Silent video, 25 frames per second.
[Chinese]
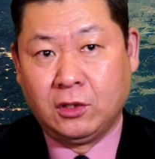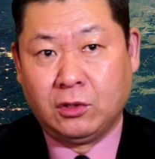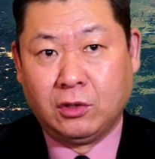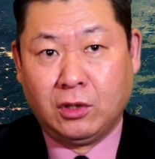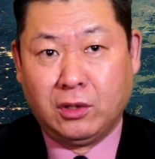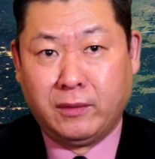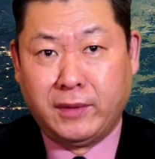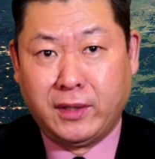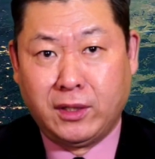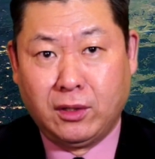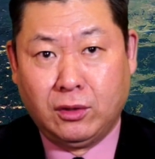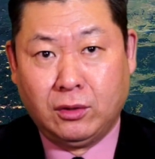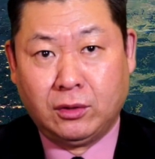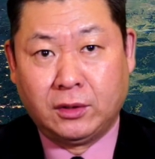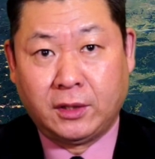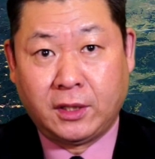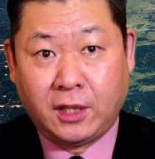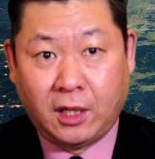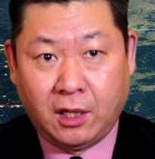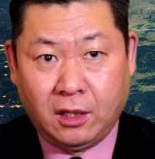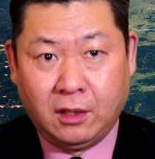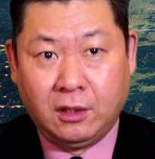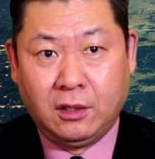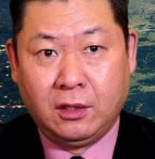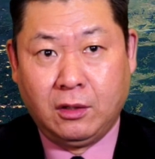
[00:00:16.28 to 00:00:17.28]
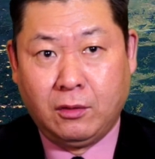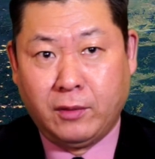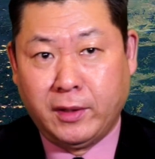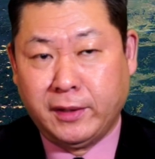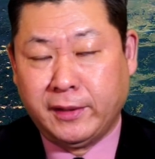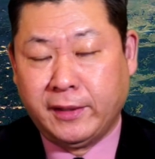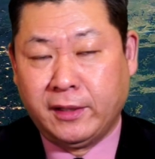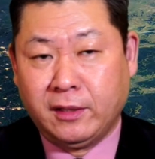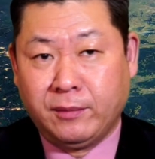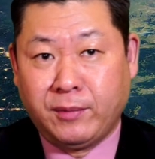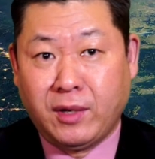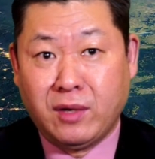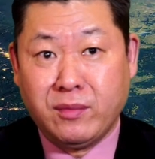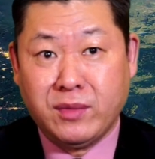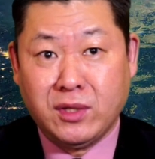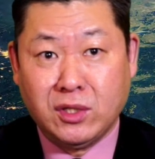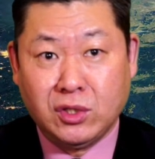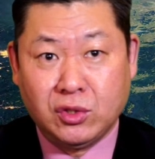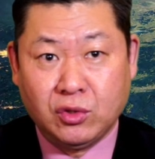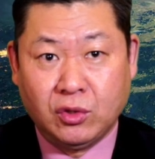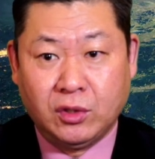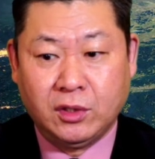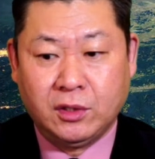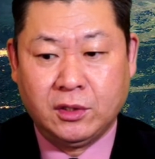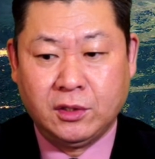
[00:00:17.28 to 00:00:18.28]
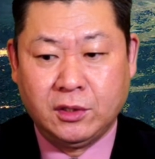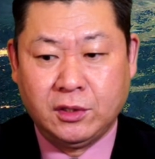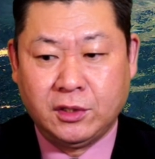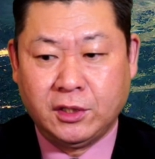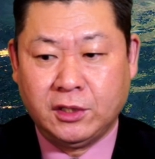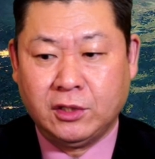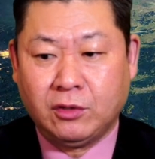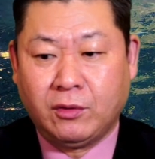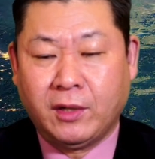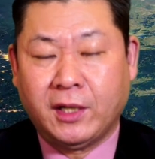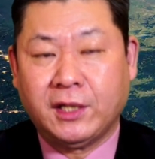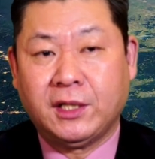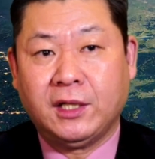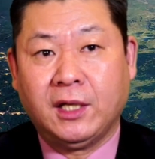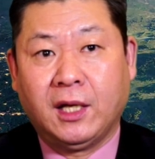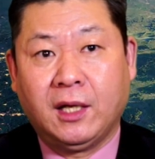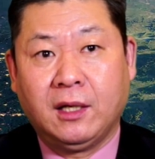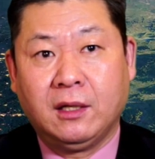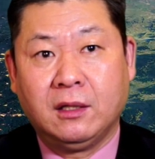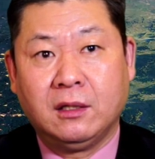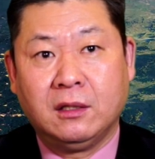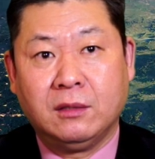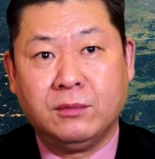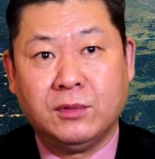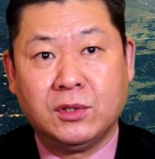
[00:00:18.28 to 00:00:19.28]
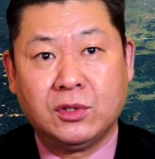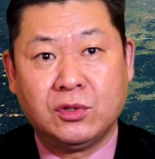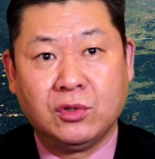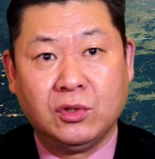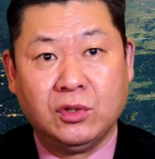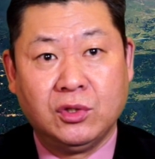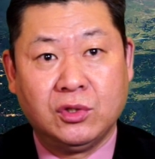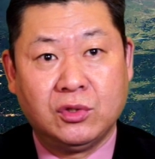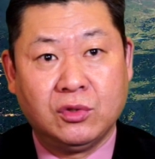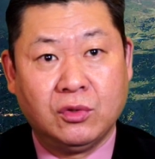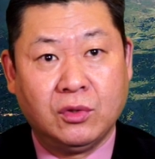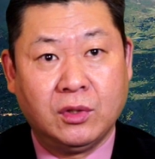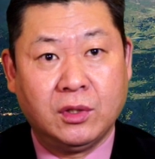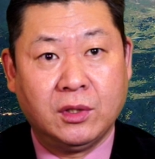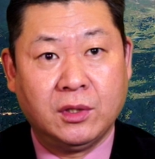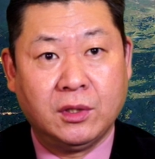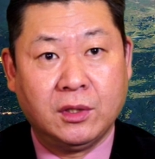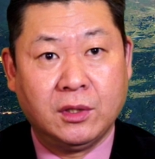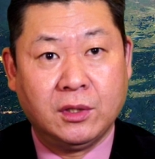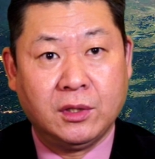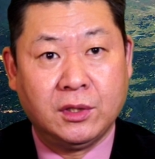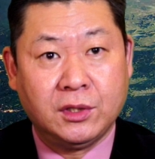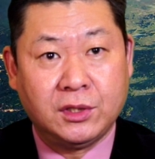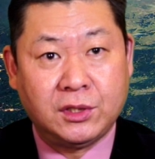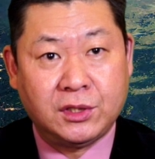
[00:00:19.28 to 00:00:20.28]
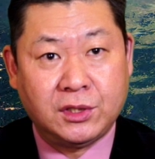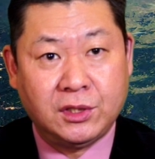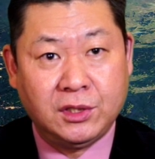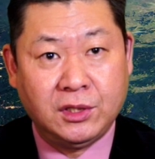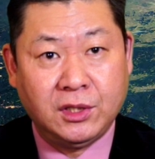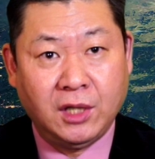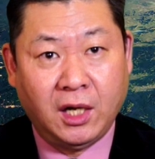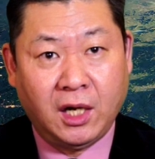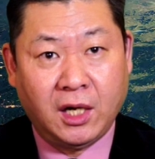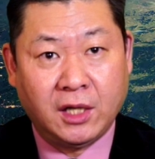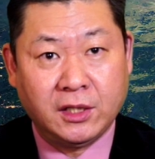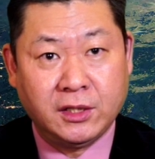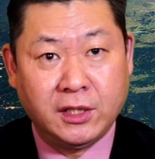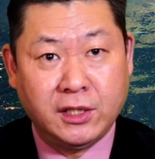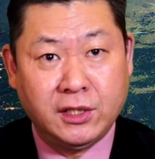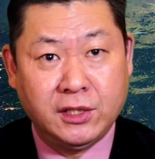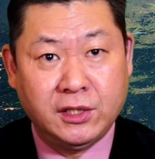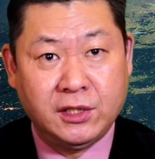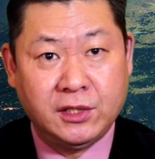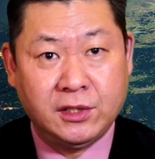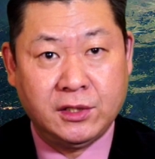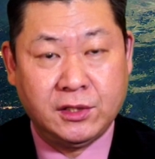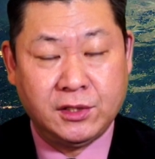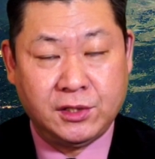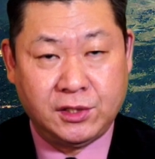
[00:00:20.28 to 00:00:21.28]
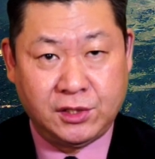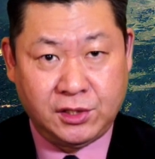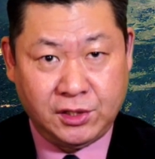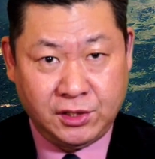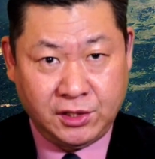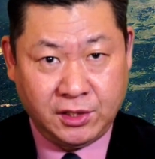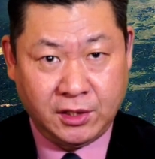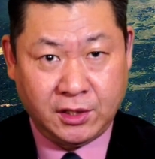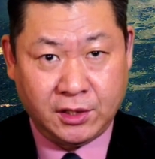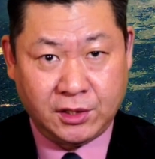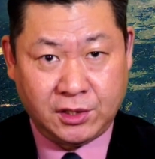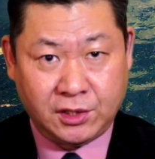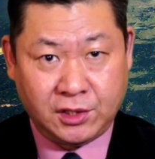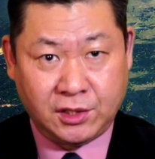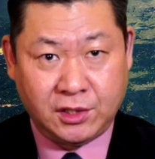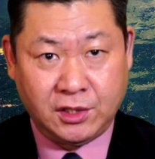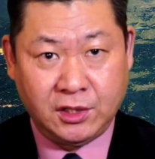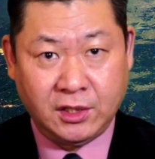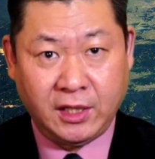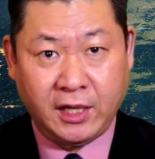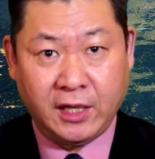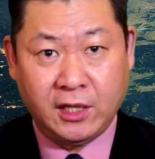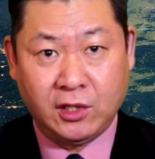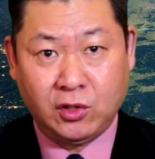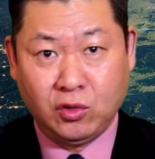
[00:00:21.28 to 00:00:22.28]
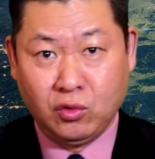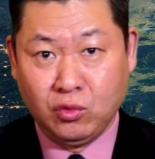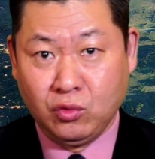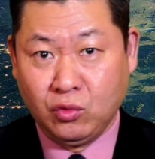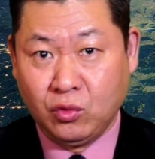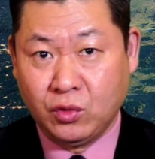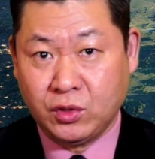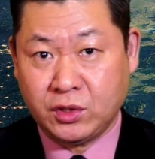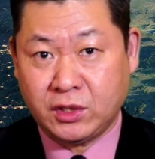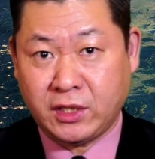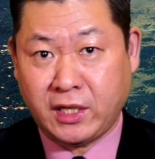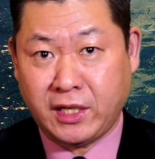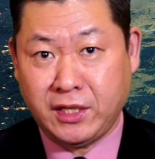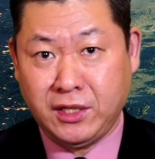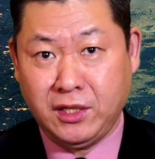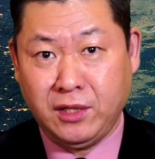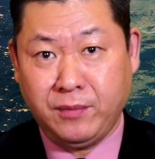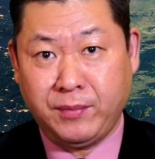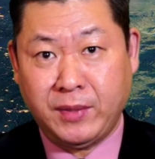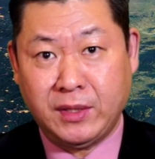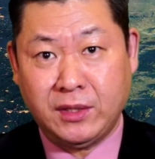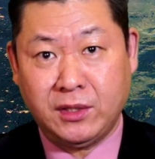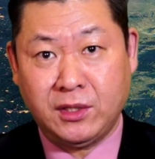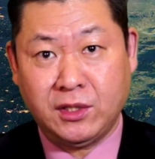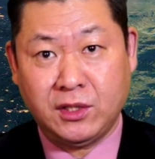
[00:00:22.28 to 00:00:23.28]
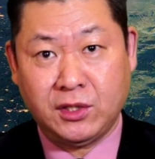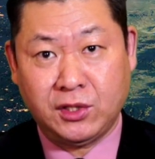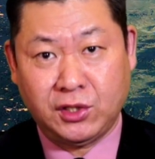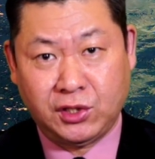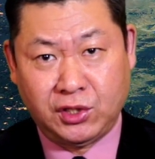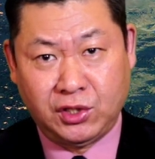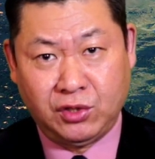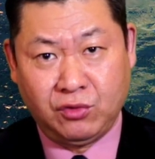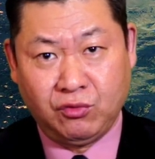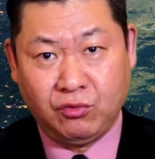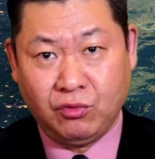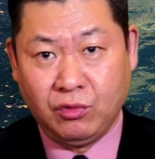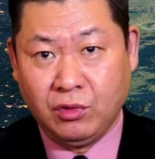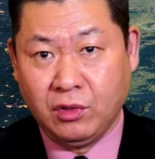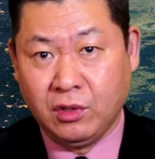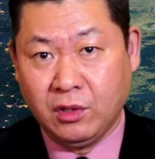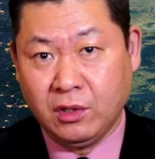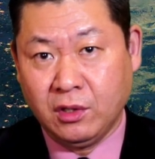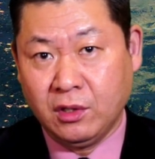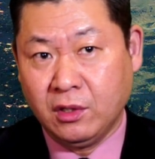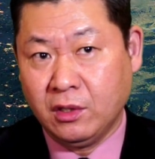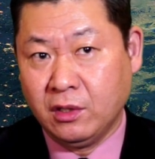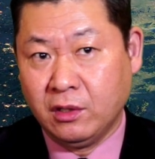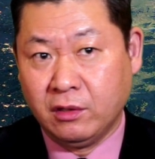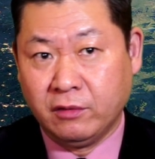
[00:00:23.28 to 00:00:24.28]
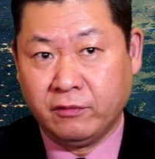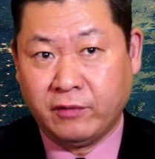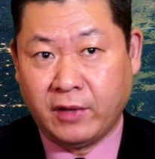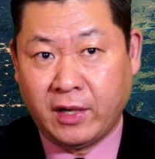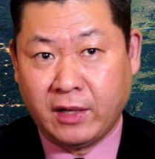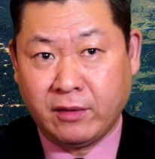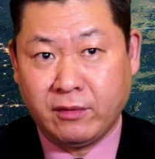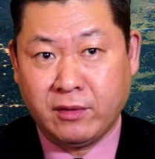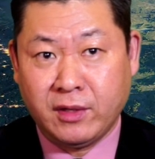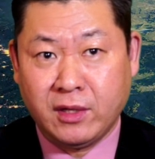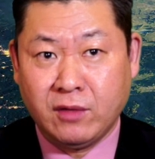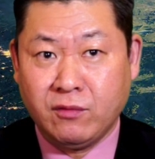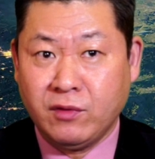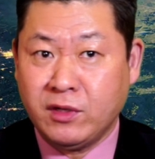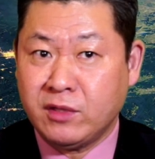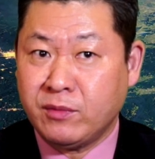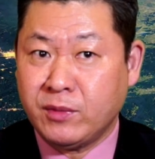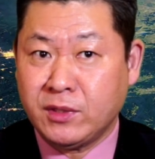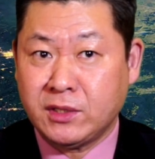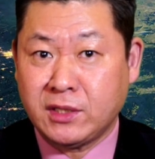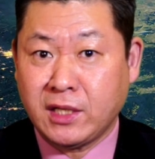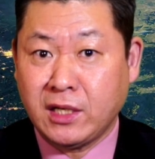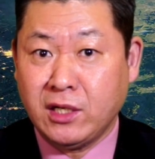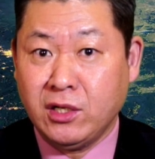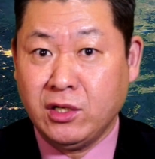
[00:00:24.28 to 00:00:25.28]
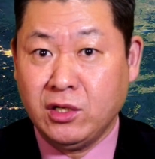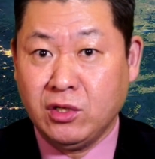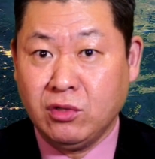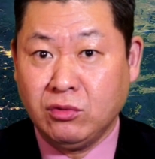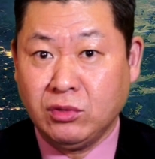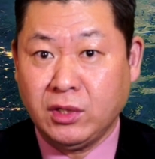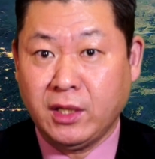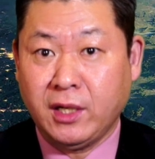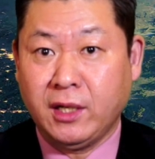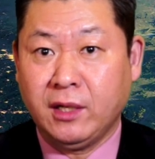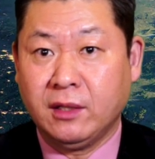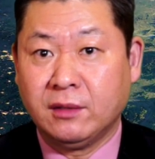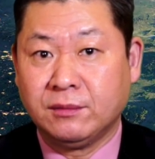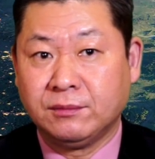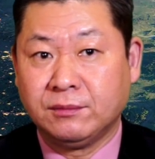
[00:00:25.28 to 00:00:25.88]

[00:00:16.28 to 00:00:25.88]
各位网友，大家好，欢迎来到报名说。这期话题啊，我们说一说西亚人是急切的期待中国参与本地的事务，法国人为什么三溜溜的呢？